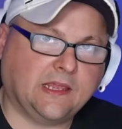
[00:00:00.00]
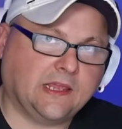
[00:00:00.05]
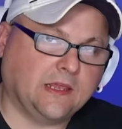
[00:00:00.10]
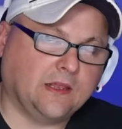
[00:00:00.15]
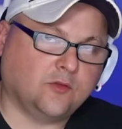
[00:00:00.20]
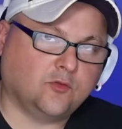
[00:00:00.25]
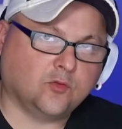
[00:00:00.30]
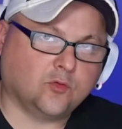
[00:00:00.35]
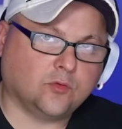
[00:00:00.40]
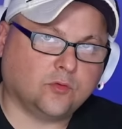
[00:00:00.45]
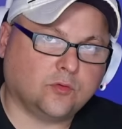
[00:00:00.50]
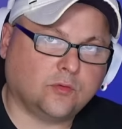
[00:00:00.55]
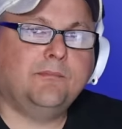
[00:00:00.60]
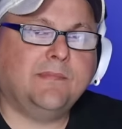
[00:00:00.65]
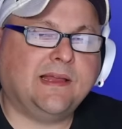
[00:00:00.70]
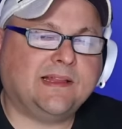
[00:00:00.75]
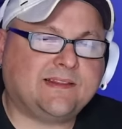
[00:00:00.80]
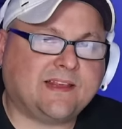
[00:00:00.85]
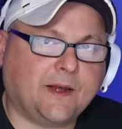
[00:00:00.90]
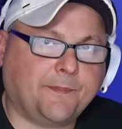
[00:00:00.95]
hacking tool'u.
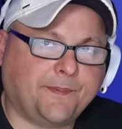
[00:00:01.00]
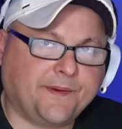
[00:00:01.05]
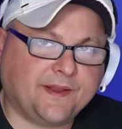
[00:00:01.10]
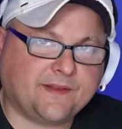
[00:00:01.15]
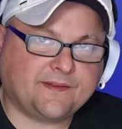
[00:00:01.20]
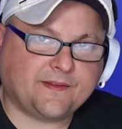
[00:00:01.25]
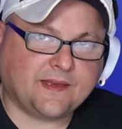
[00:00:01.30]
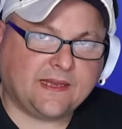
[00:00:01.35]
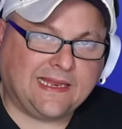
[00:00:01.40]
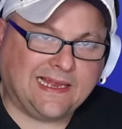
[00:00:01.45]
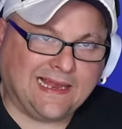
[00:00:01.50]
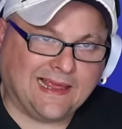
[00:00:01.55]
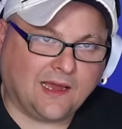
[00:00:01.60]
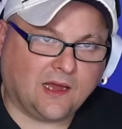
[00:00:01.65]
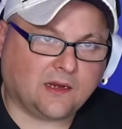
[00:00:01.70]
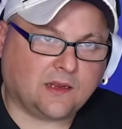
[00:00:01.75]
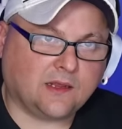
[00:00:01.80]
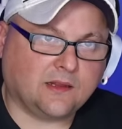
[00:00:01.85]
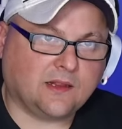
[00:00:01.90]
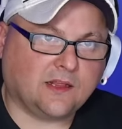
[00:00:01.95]
Meterpreter ile ile
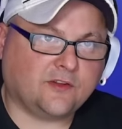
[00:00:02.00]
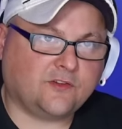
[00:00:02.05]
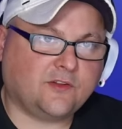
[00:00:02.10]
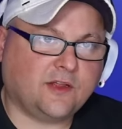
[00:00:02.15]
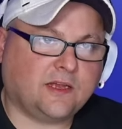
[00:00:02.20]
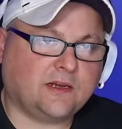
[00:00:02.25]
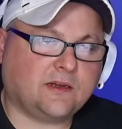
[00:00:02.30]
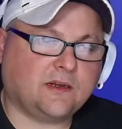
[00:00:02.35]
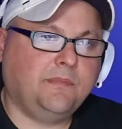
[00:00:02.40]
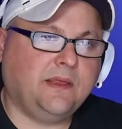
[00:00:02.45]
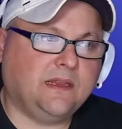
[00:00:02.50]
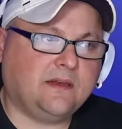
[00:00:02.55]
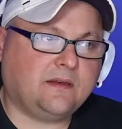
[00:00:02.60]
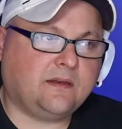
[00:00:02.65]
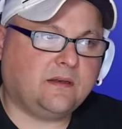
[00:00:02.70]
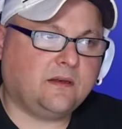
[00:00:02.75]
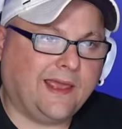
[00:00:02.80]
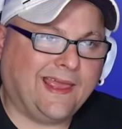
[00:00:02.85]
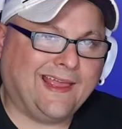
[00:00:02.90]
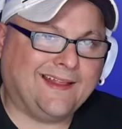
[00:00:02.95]
arkadaşlar bir
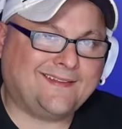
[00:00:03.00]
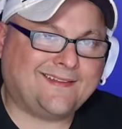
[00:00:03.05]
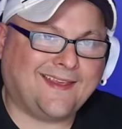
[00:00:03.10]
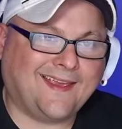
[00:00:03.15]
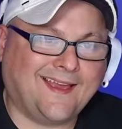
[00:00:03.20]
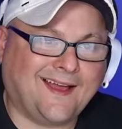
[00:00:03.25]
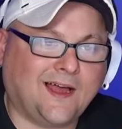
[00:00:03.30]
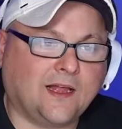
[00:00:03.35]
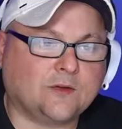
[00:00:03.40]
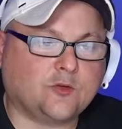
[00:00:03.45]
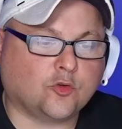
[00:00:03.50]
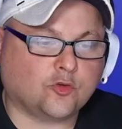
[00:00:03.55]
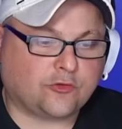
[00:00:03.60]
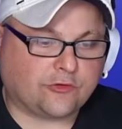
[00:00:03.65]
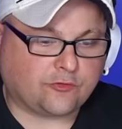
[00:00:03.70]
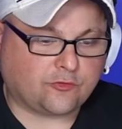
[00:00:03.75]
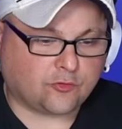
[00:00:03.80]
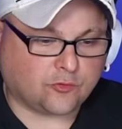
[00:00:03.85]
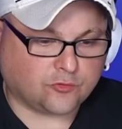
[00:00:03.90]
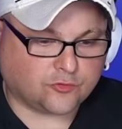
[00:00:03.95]
HTA
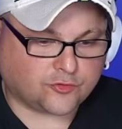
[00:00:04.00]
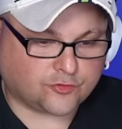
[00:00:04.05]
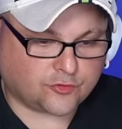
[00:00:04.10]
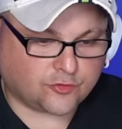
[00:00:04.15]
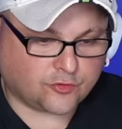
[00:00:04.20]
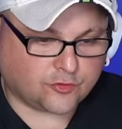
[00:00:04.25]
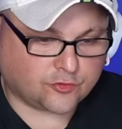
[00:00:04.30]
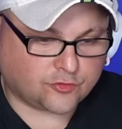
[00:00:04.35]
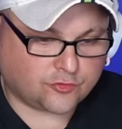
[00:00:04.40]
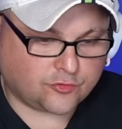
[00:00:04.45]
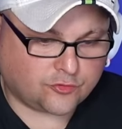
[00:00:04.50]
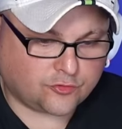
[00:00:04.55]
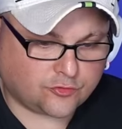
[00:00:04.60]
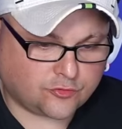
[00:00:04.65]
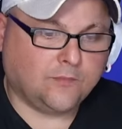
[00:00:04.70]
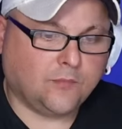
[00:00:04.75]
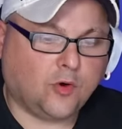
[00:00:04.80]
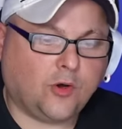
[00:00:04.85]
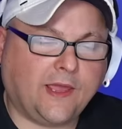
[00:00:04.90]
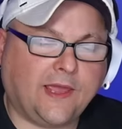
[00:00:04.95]
dosyası oluşturuyorsunuz.
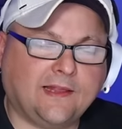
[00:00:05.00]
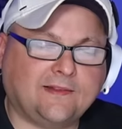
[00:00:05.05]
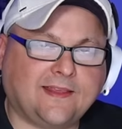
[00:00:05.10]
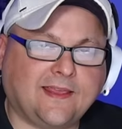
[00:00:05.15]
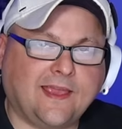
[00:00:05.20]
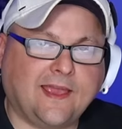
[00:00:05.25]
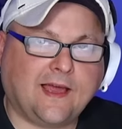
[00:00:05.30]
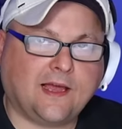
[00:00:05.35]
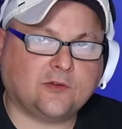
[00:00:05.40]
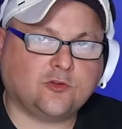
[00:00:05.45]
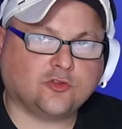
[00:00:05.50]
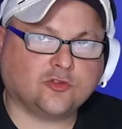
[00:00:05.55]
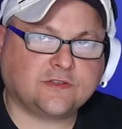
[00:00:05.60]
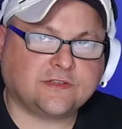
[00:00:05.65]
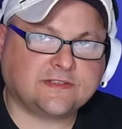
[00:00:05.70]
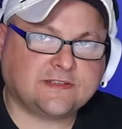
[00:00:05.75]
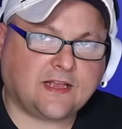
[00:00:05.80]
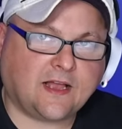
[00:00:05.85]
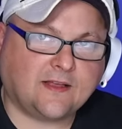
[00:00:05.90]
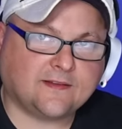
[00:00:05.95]
Bu HTA
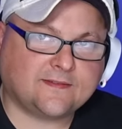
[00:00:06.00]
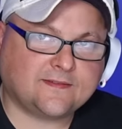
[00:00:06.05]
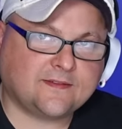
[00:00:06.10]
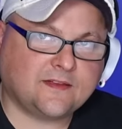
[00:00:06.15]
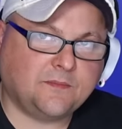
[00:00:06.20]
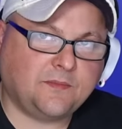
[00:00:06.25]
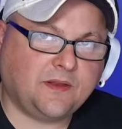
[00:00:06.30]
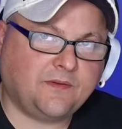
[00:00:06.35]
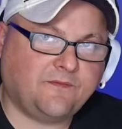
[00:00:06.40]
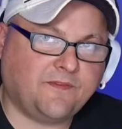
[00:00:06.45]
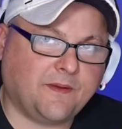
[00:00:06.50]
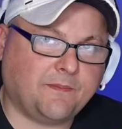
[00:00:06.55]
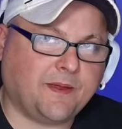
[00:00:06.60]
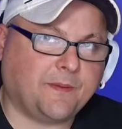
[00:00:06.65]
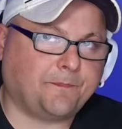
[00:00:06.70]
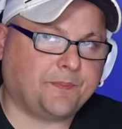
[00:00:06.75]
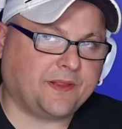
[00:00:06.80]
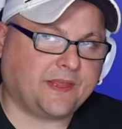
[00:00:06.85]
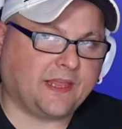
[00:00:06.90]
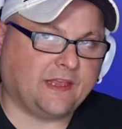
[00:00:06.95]
dosyası aslında bir web
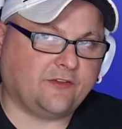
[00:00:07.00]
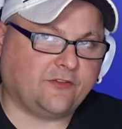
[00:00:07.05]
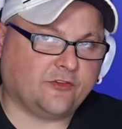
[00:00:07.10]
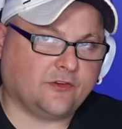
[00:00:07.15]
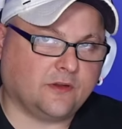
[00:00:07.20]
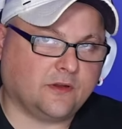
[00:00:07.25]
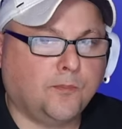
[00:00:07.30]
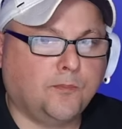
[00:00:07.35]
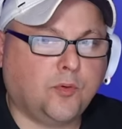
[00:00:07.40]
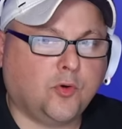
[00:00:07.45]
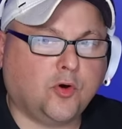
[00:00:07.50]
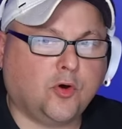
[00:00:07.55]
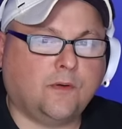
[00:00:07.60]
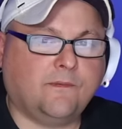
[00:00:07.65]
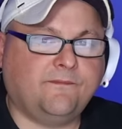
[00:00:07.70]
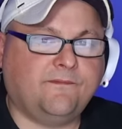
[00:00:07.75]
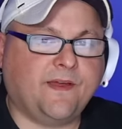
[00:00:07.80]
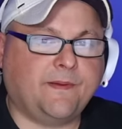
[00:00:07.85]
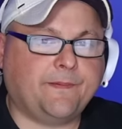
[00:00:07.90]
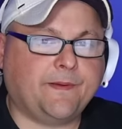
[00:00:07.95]
application'ı. Bu
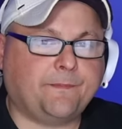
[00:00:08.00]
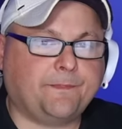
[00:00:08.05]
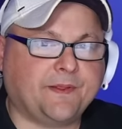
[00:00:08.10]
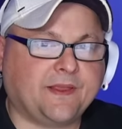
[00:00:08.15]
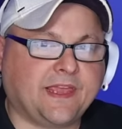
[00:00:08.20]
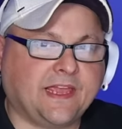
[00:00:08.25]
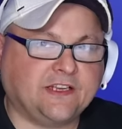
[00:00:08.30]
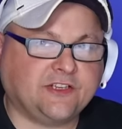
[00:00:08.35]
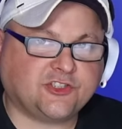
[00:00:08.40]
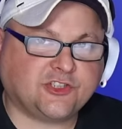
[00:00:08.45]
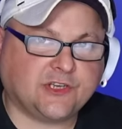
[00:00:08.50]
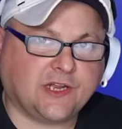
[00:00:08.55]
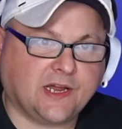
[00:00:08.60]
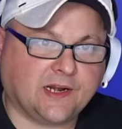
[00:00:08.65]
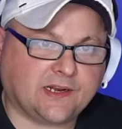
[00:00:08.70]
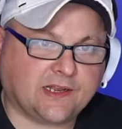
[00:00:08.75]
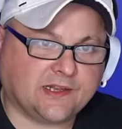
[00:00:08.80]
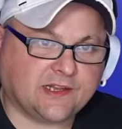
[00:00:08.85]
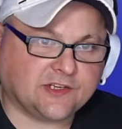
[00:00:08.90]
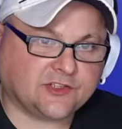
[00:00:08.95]
web application
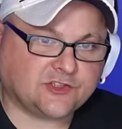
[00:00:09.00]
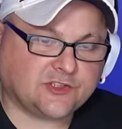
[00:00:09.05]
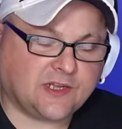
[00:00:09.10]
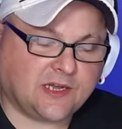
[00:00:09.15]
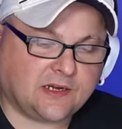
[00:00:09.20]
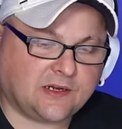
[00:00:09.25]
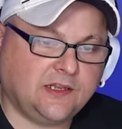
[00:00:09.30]
arkadaşlar